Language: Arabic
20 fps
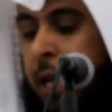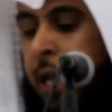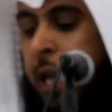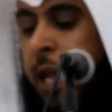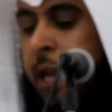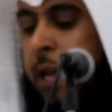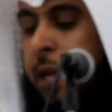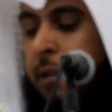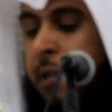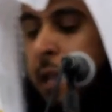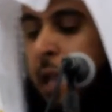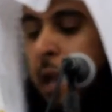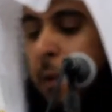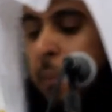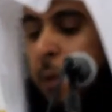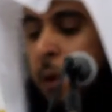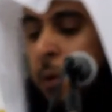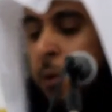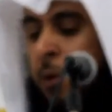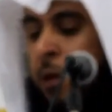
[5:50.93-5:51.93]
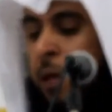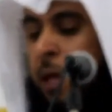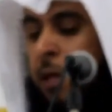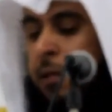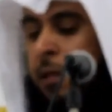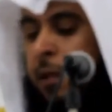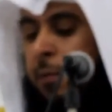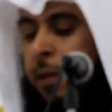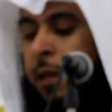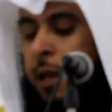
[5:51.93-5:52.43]
لأن طلب
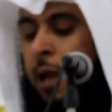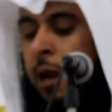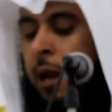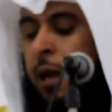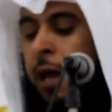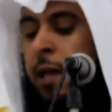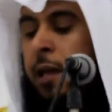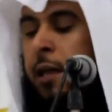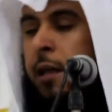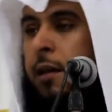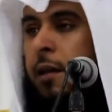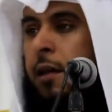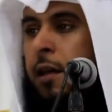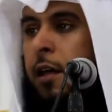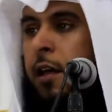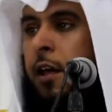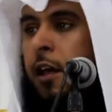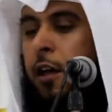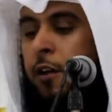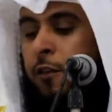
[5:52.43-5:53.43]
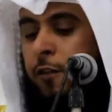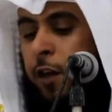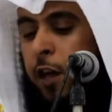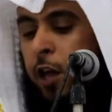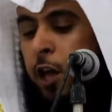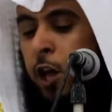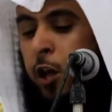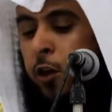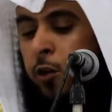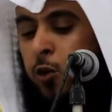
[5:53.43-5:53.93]
الرقية من الغير
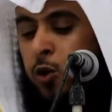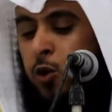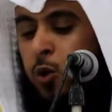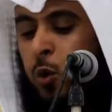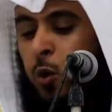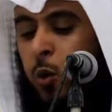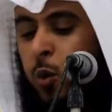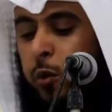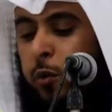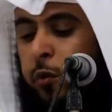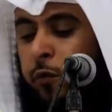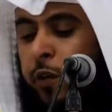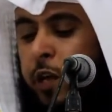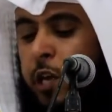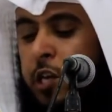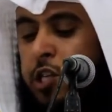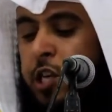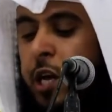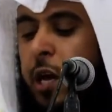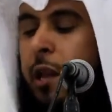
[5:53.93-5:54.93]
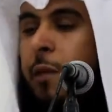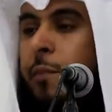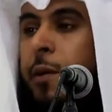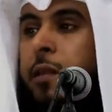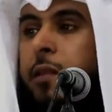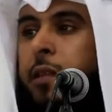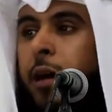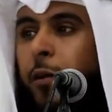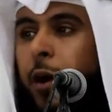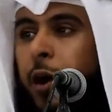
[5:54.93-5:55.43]
فيه قصور في
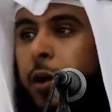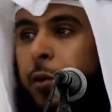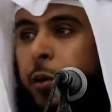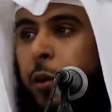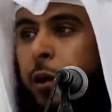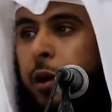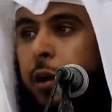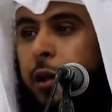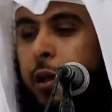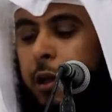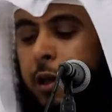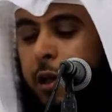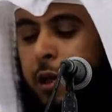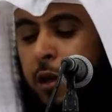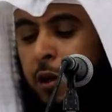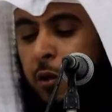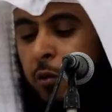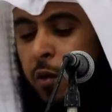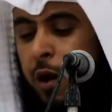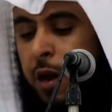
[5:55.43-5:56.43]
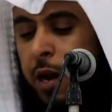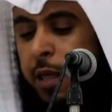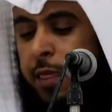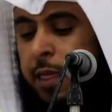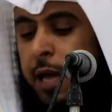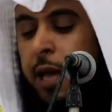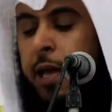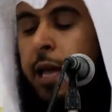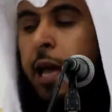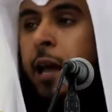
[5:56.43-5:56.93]
جانب التوكل
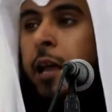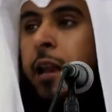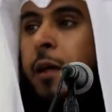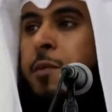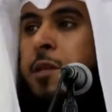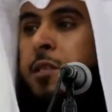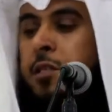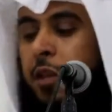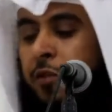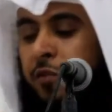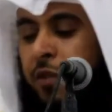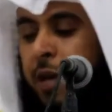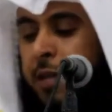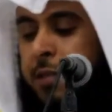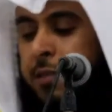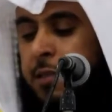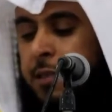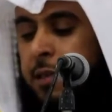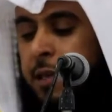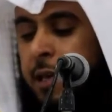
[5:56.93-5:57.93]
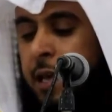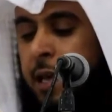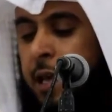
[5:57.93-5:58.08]
ولذا كان من صفات